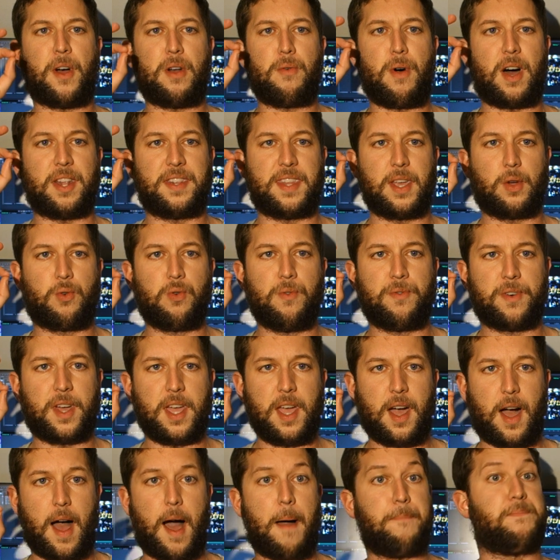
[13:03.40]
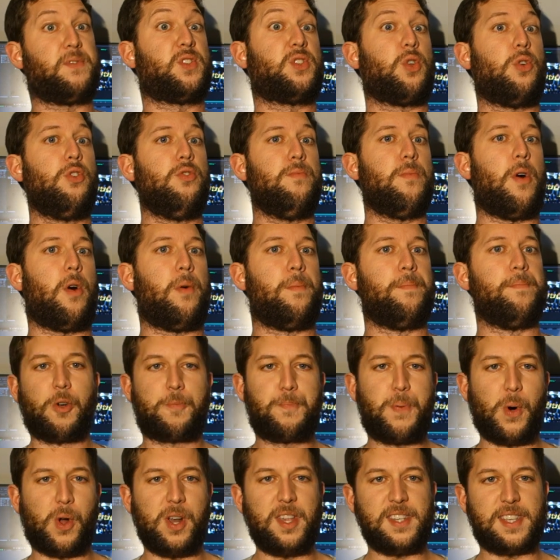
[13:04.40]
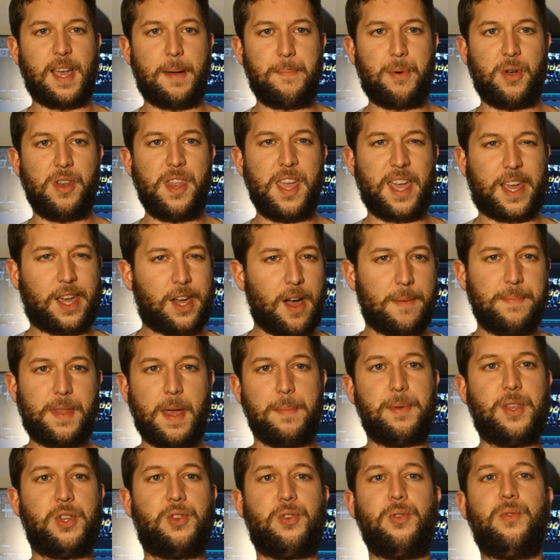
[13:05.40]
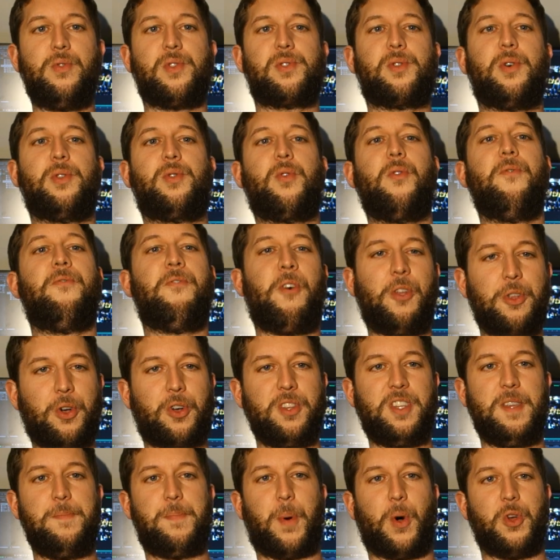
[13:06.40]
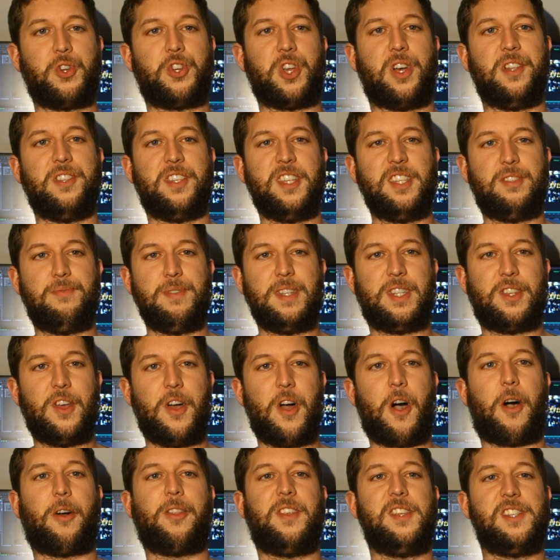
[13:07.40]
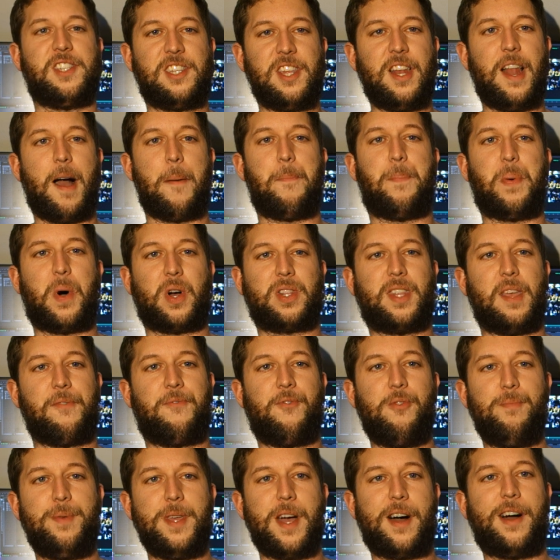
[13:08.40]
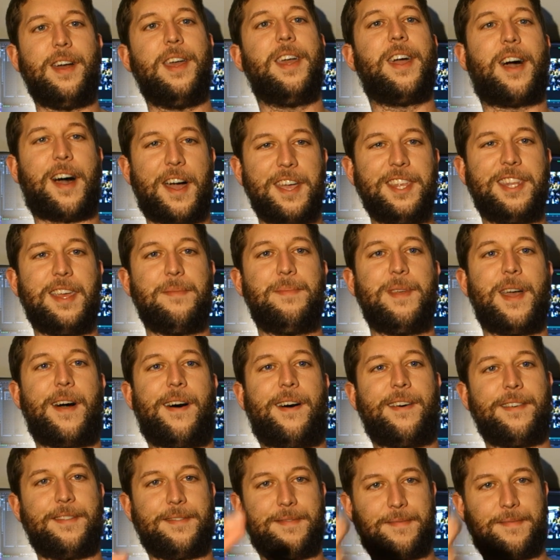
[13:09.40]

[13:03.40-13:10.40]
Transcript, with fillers: falloir découvrir absolument. Donc pour les abonnés, comme d'habitude, on se retrouve vendredi prochain, 18h. D'ici là, portez-vous bien et ridez bien.